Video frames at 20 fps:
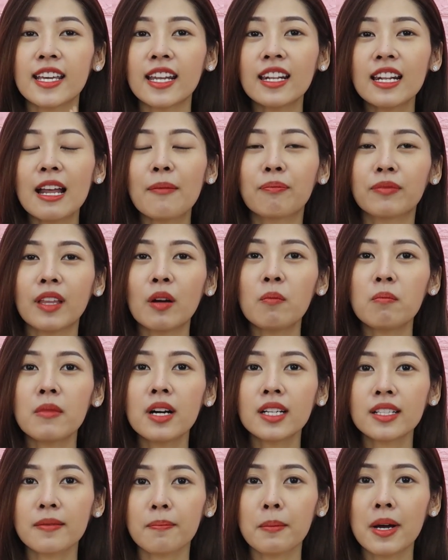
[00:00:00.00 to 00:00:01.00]
tránh làm tóc
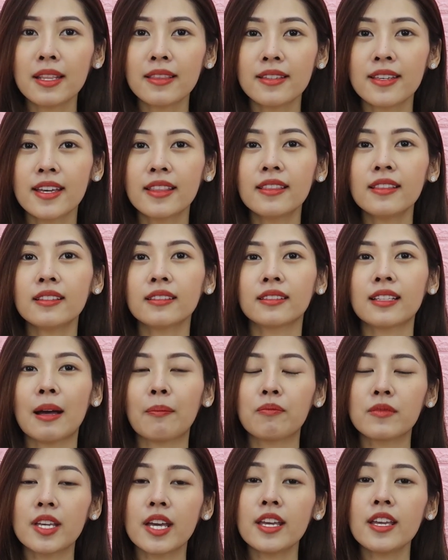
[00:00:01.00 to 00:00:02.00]
bớt, bớt dính
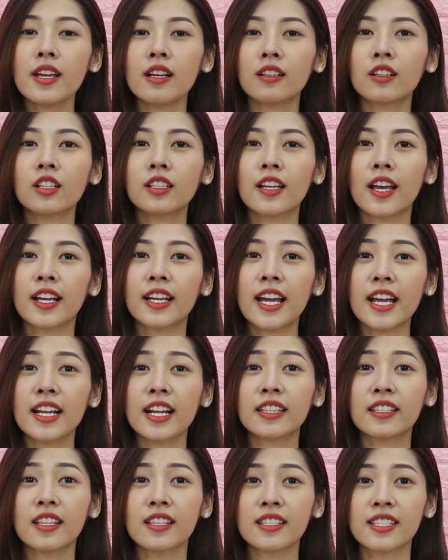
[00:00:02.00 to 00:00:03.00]
thậm chí á, có thể gây
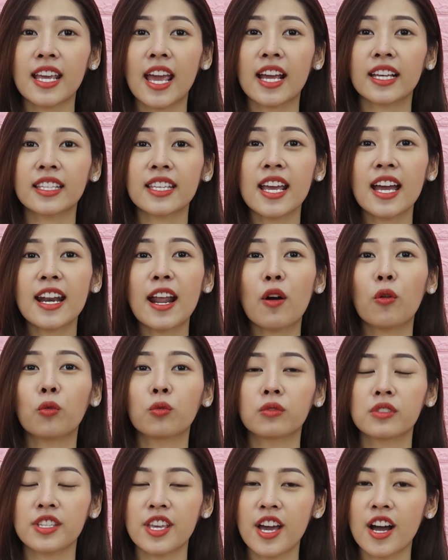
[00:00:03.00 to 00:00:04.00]
ra tình trạng da
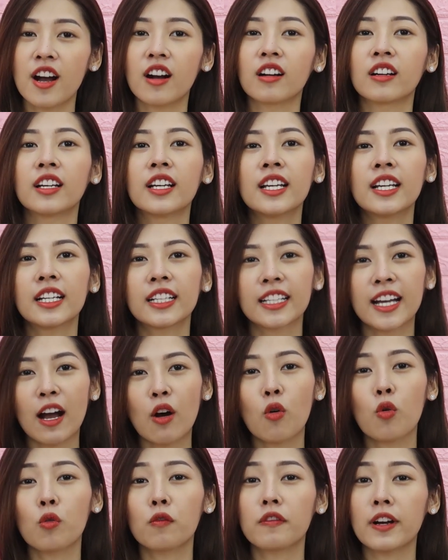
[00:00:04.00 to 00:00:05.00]
đầu nhờn
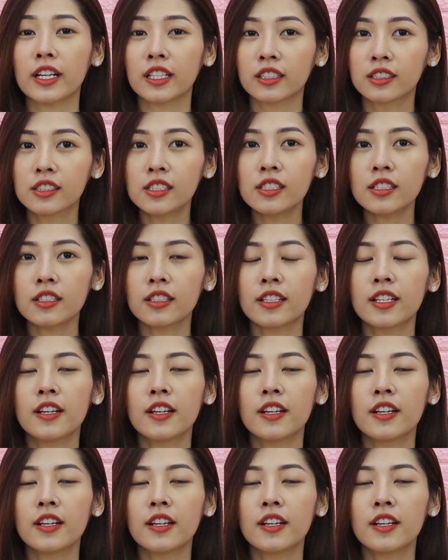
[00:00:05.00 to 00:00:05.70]
gầu và ngứa